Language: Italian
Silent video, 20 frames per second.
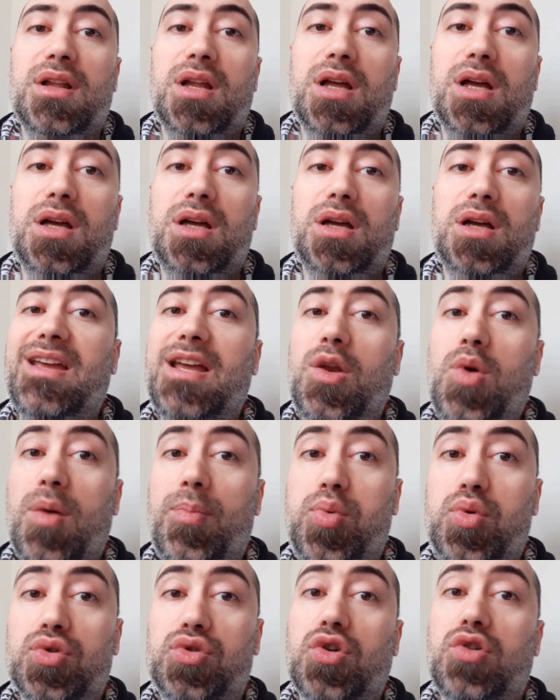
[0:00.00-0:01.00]
eh, perché lui
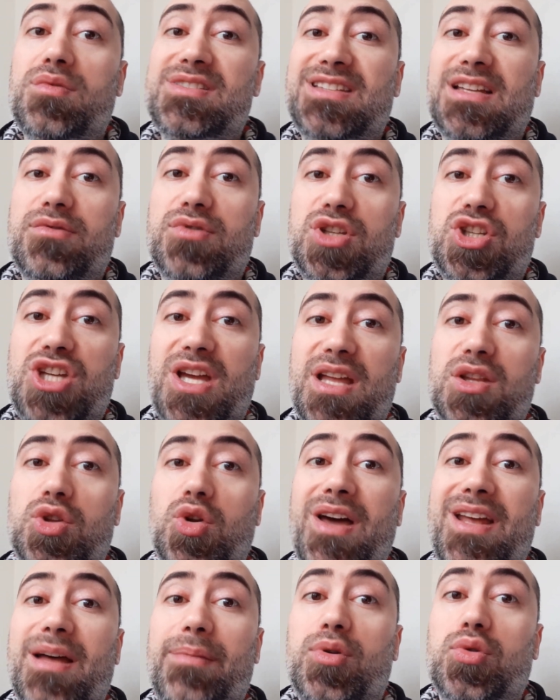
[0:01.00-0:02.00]
appunto, come stavo dicendo,
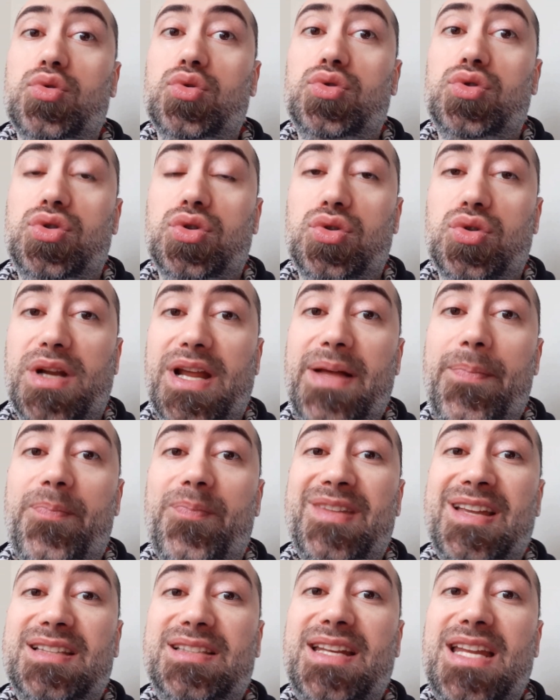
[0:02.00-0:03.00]
era produttore,
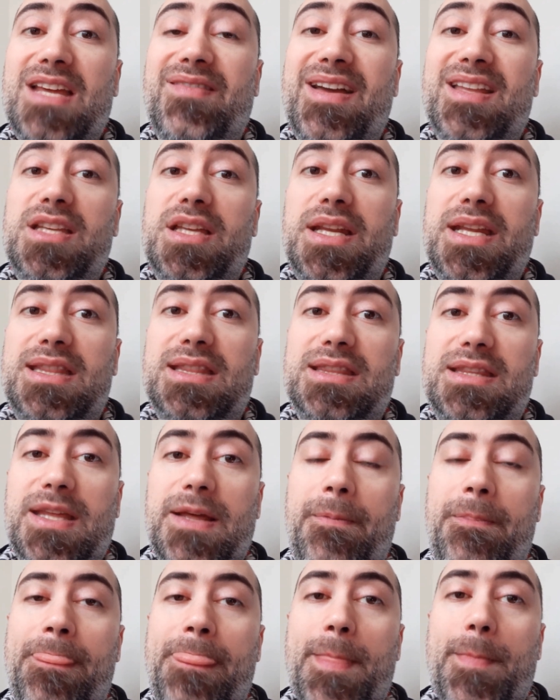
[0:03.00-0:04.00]
deteneva i
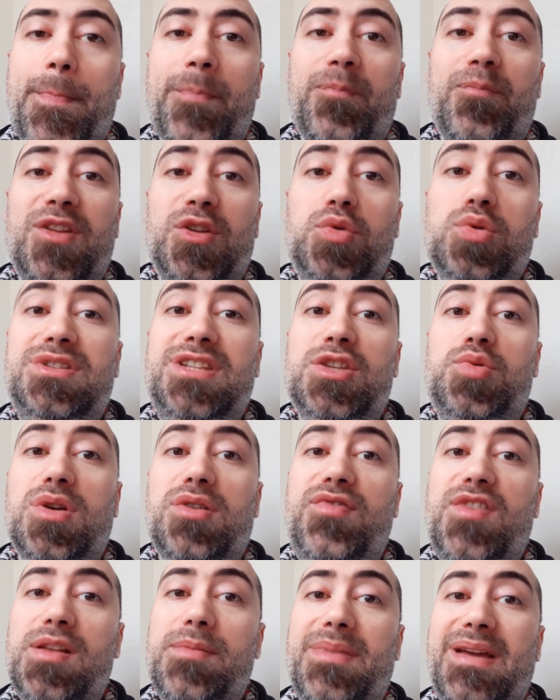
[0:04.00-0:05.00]
diritti di tutti i suoi
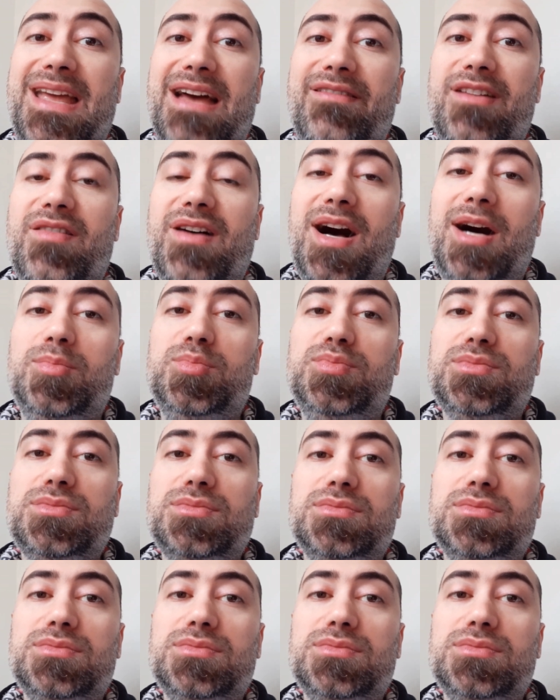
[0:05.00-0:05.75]
film che aveva